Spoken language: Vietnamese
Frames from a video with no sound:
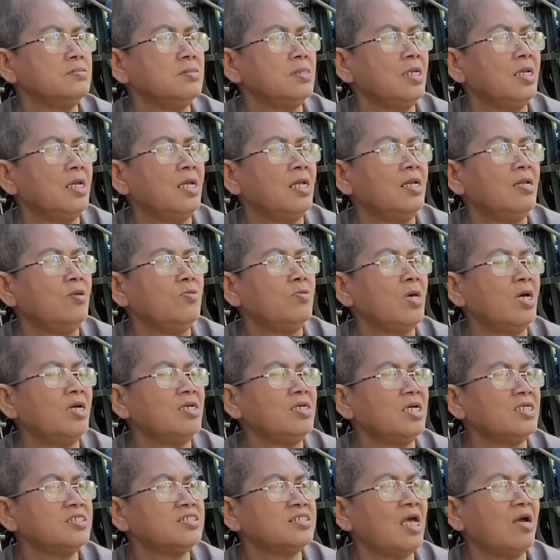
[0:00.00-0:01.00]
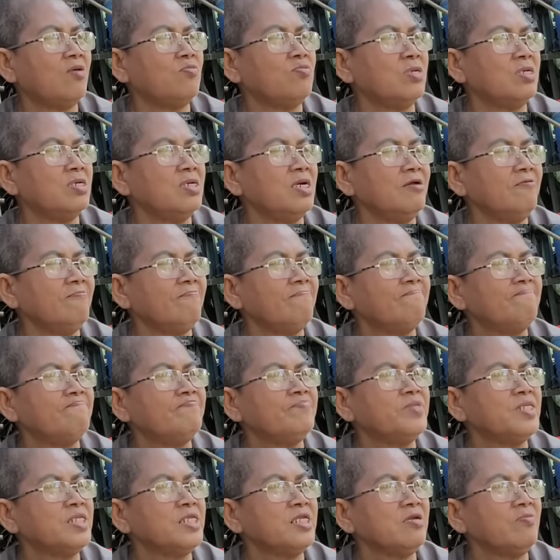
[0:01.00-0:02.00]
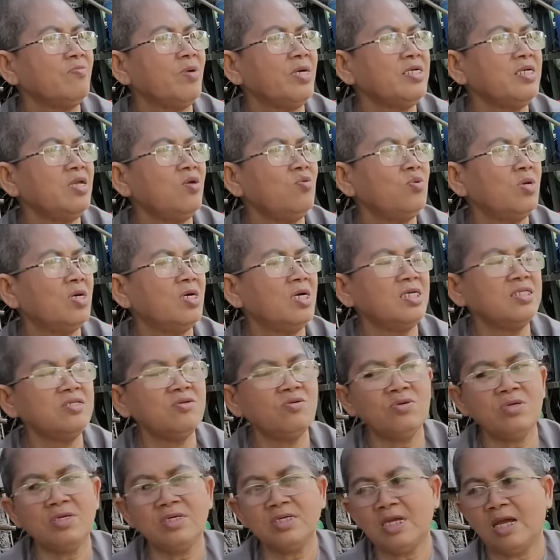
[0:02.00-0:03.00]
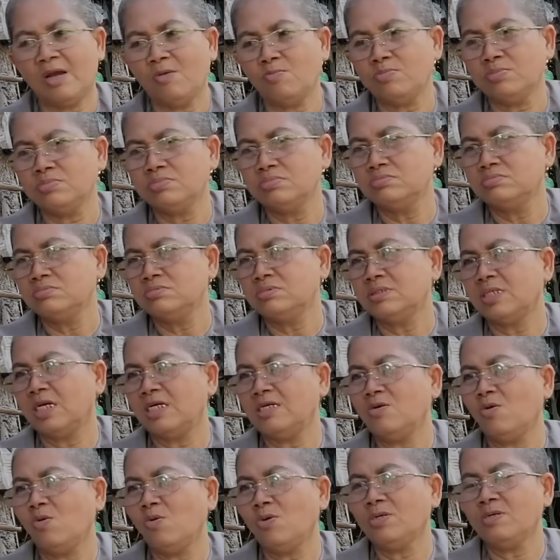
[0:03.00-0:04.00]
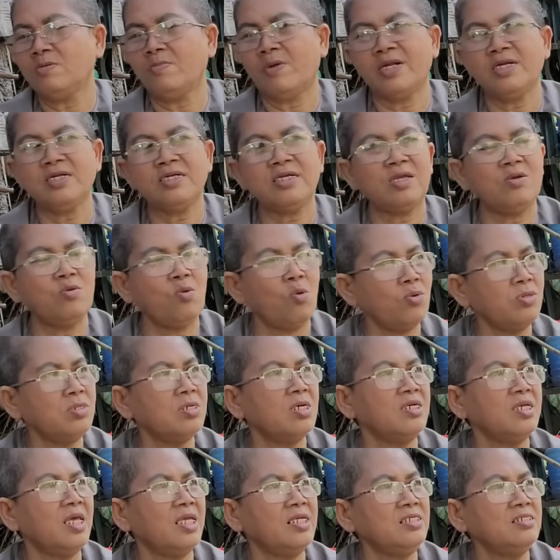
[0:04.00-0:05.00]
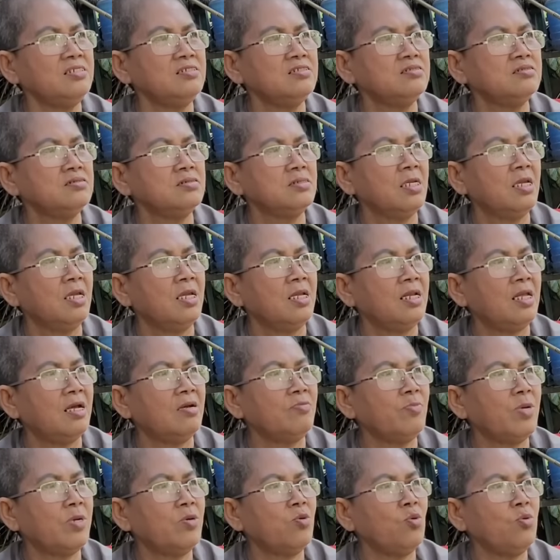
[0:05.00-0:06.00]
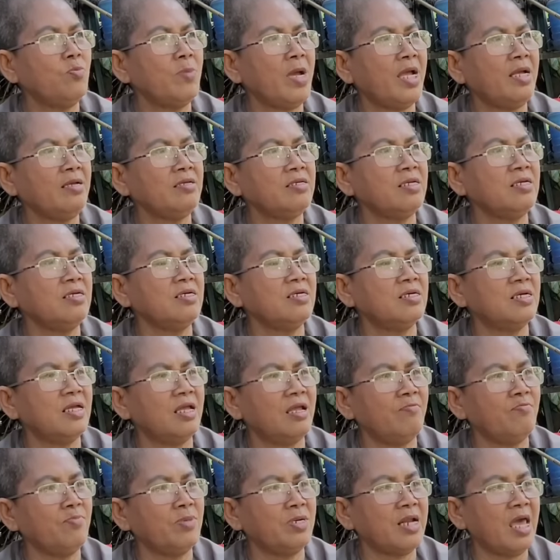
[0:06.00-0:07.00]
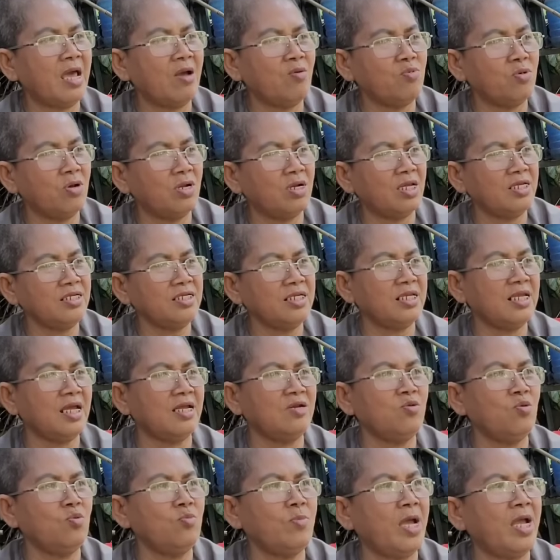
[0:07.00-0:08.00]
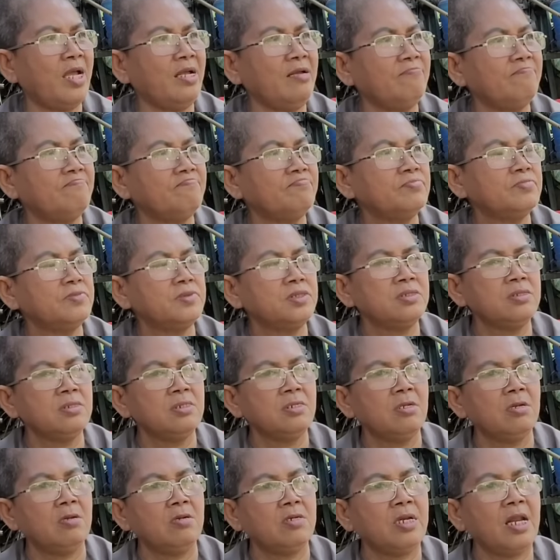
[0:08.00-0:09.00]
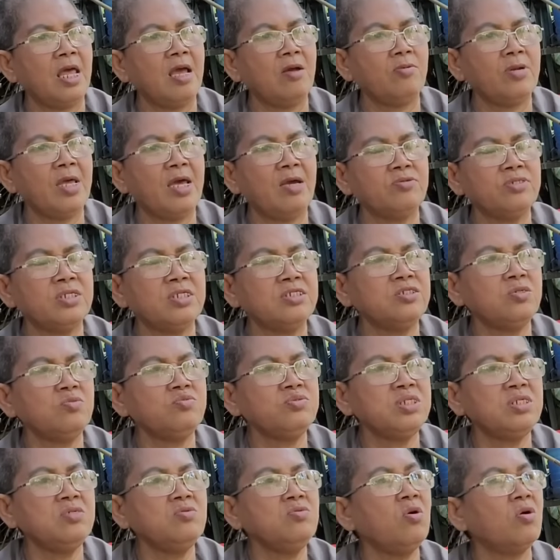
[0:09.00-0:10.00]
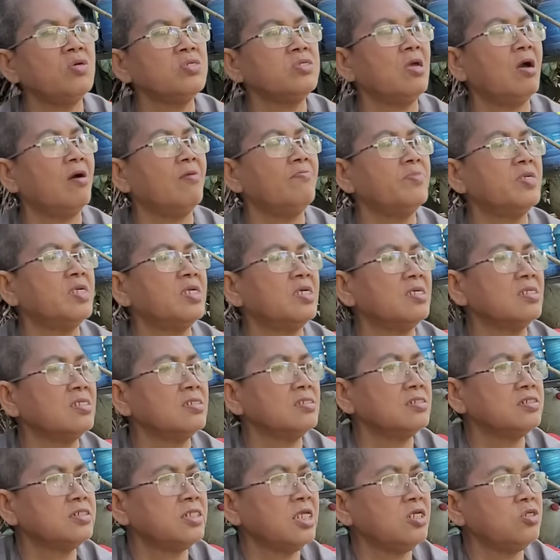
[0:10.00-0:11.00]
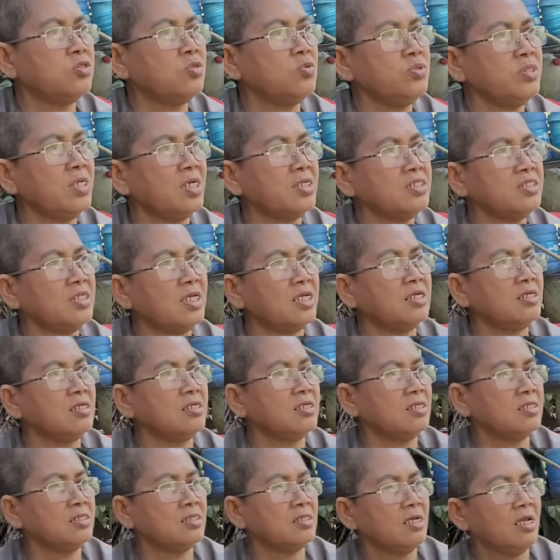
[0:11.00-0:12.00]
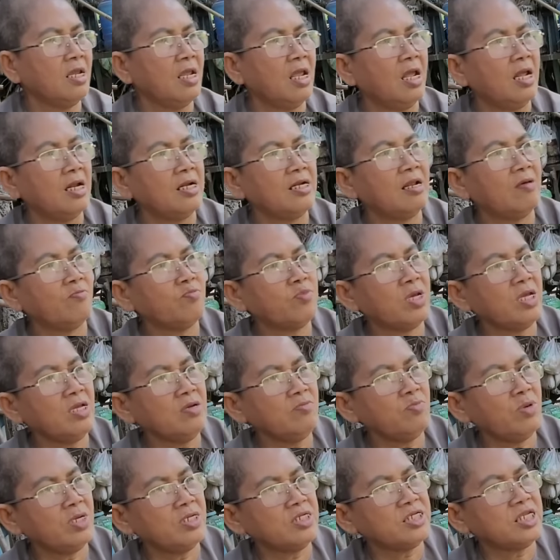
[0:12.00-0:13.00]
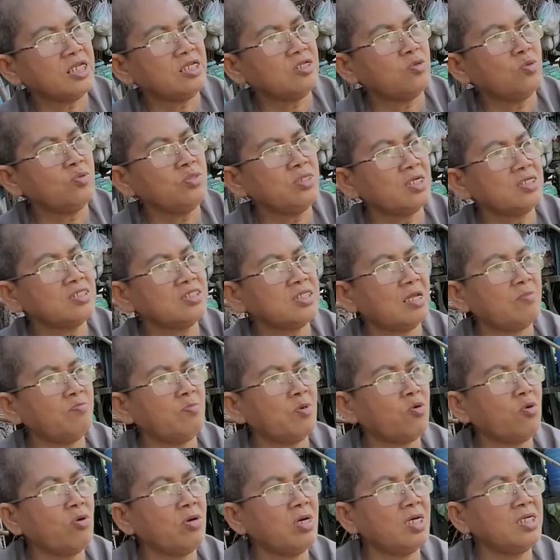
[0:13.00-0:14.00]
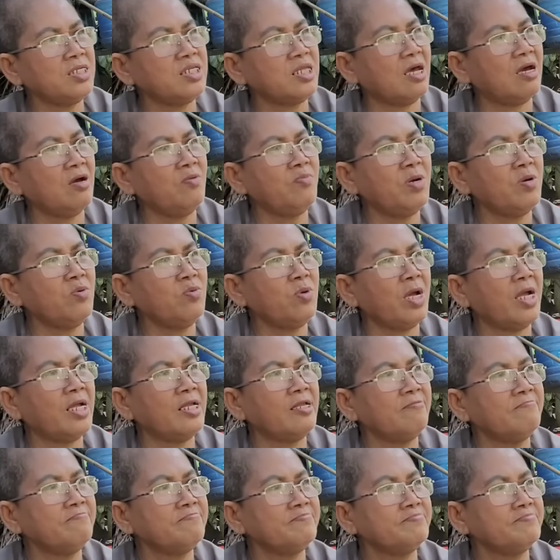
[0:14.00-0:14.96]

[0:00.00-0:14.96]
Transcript: Dạ. liều đó ngày sau nữa bà kêu nữa tôi nói không nghỉ uống bà nó kêu uống nữa đi đang mà nuôi má chứ em mà đau rồi lấy gì ai nuôi má đau đau chân chút xíu ngồi dòm chị chú giảng sanh nằm kế bên chị chú giảng sanh mà có hơi thở bà hoài